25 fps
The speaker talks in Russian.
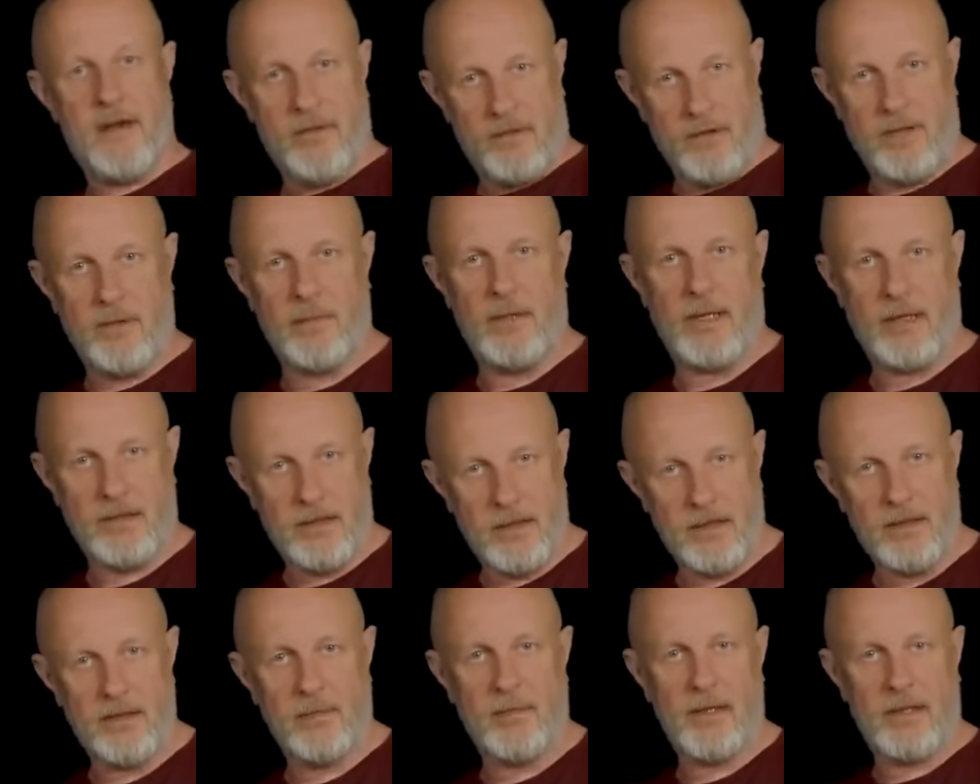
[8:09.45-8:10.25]
В
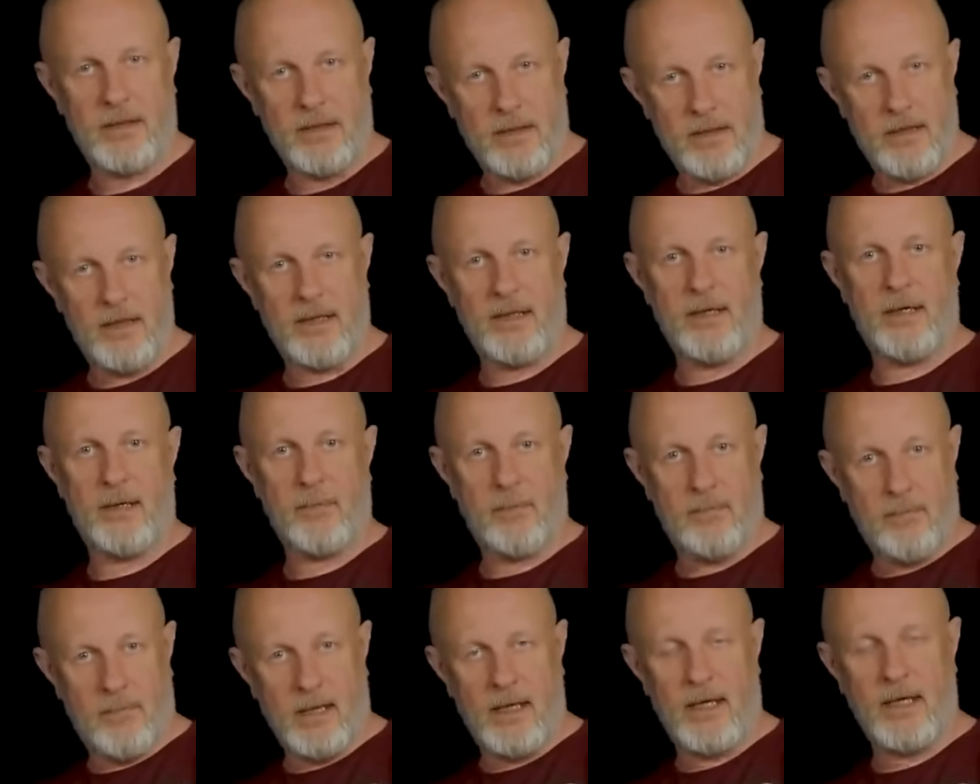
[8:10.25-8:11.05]
Кабардино-Балкарии
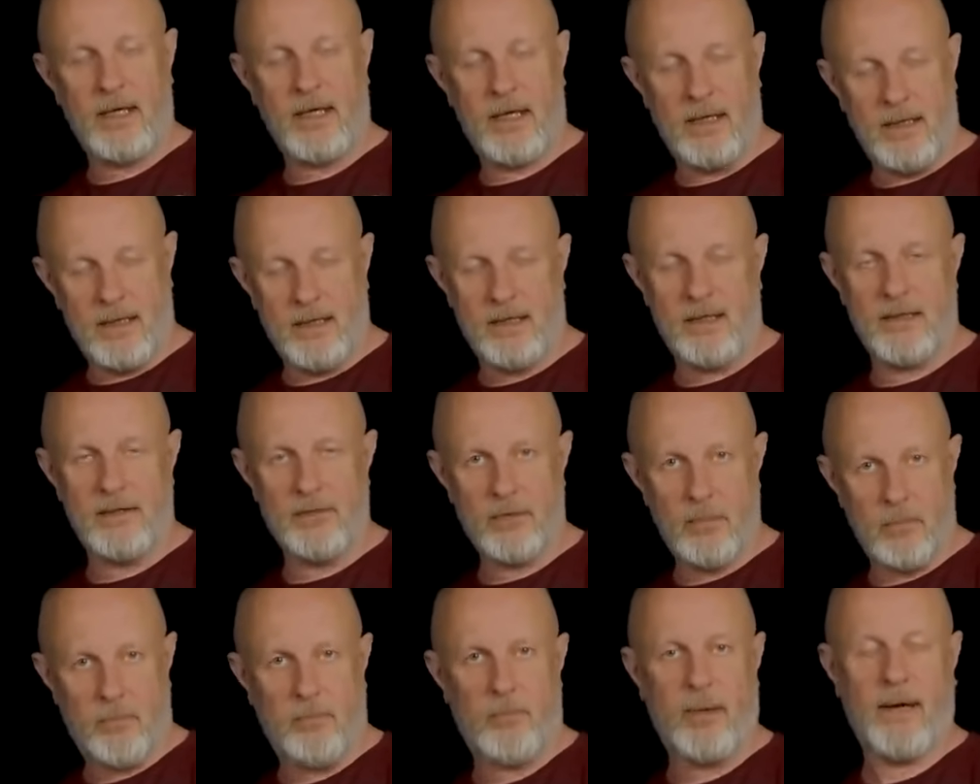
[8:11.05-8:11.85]
баранина
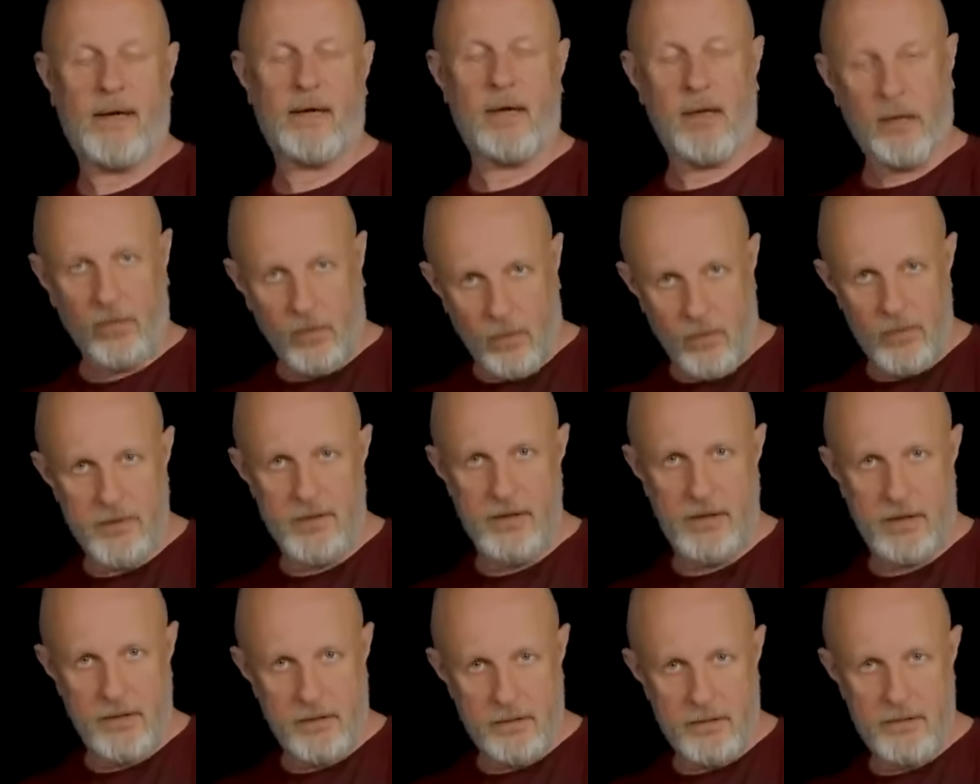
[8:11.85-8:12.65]
еще
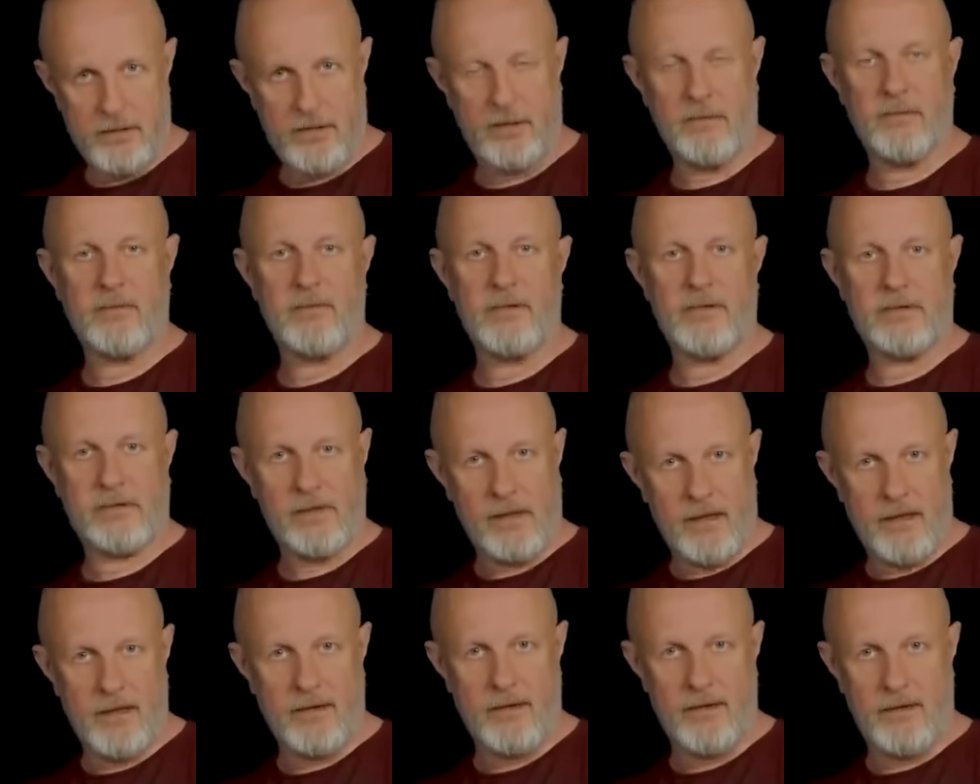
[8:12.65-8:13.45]
покруче, чем в
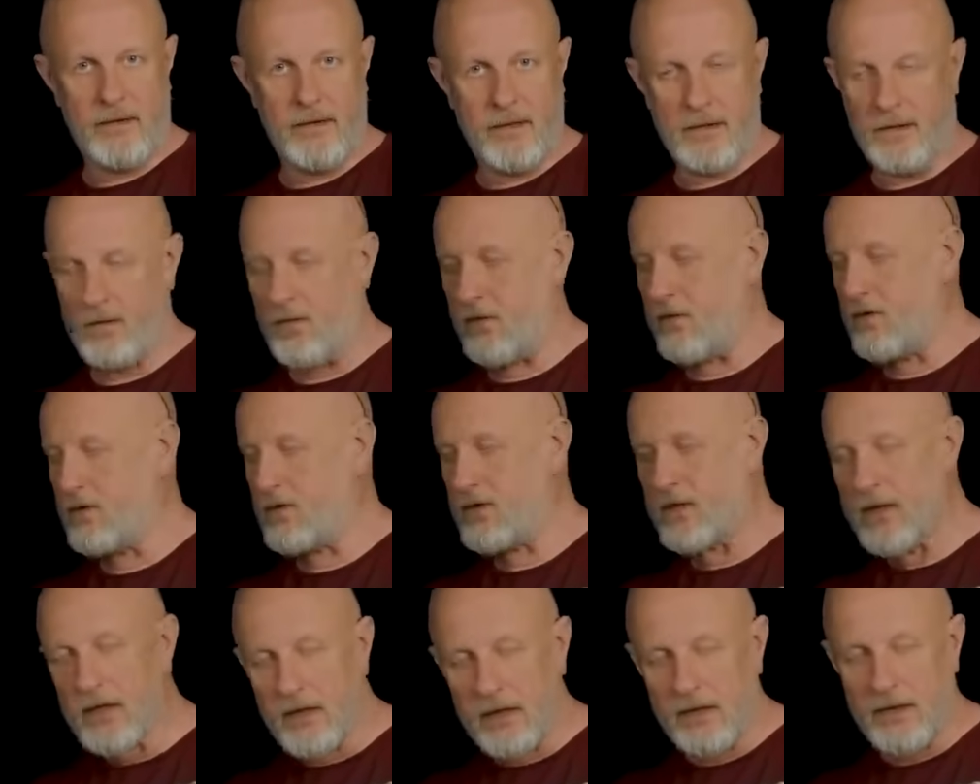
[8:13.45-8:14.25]
Исландии. Я такой
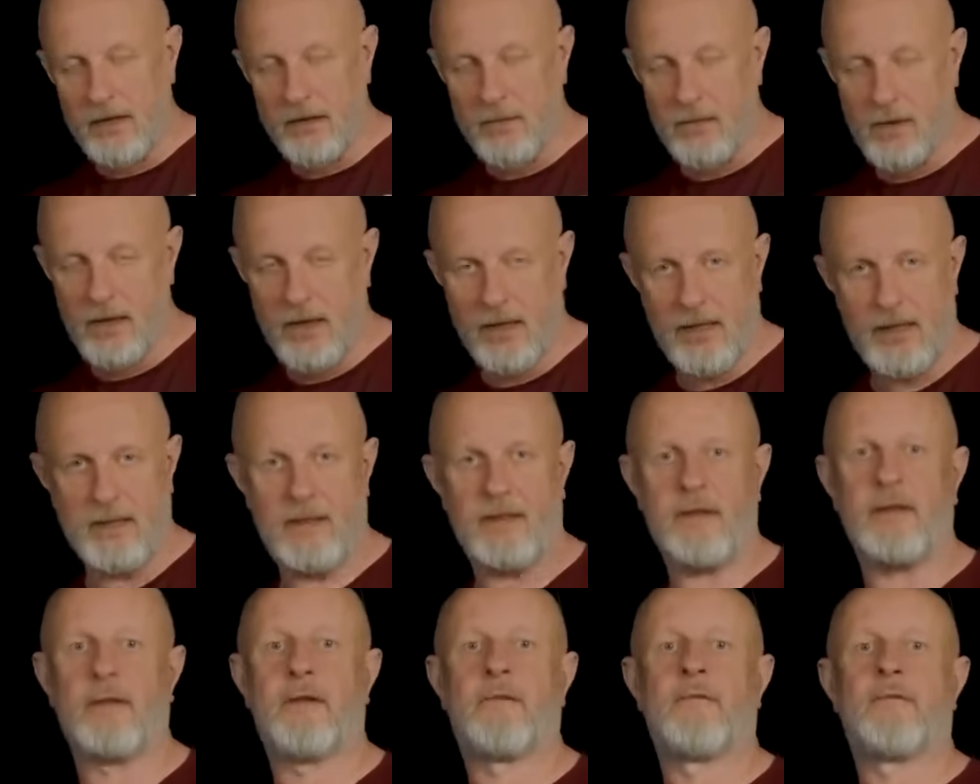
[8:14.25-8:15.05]
жирной
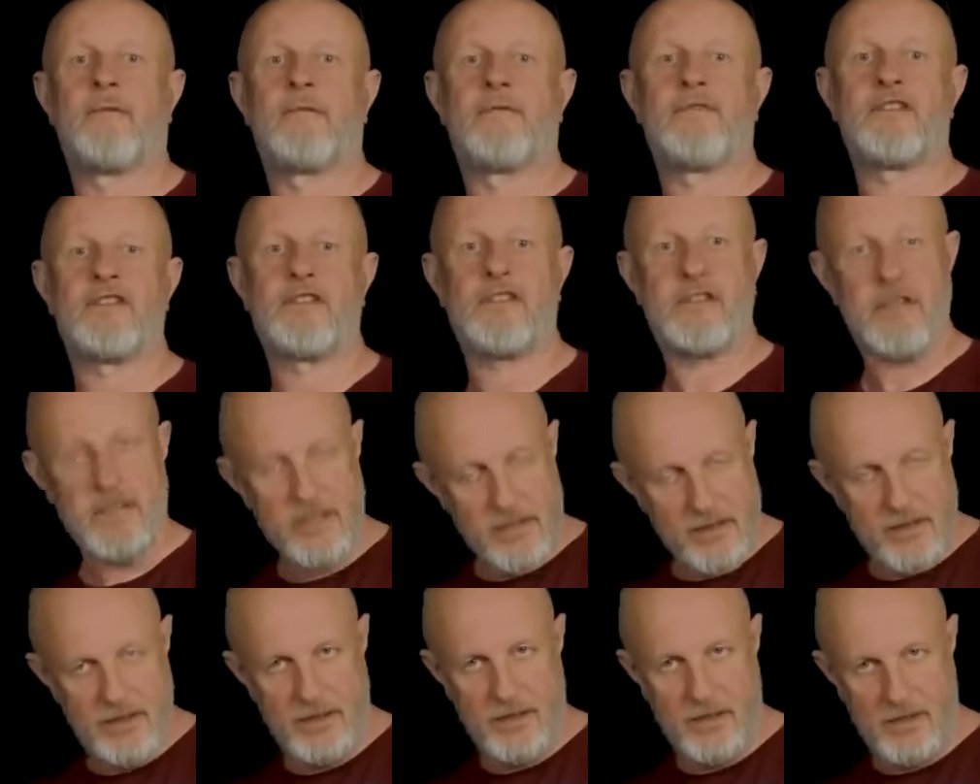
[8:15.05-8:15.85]
баранины в
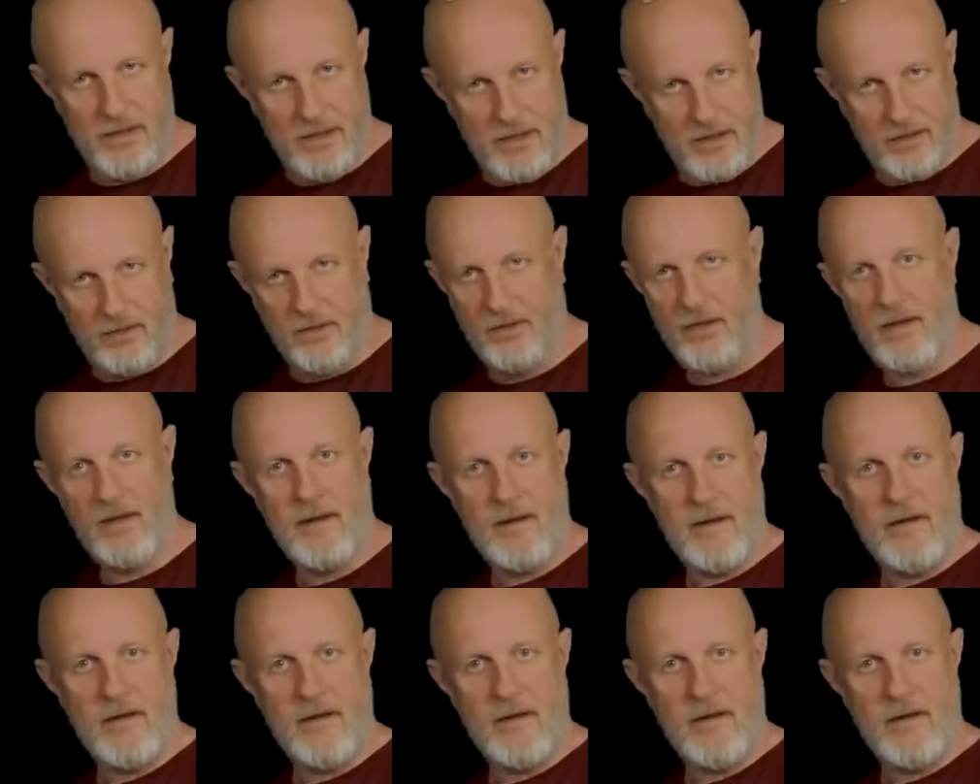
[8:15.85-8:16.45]
жизни не ел